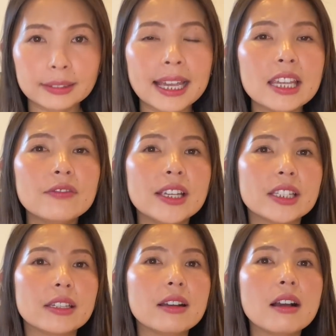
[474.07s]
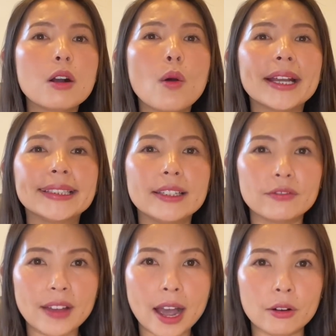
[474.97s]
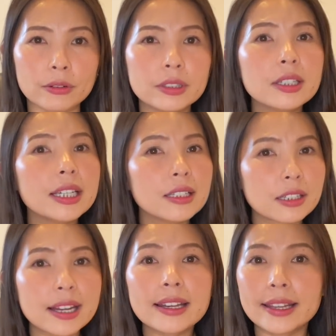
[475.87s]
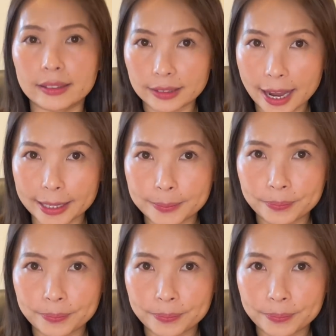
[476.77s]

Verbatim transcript: thay vì chỉ đứng ở ngoài nhìn vào như Internet hiện tại.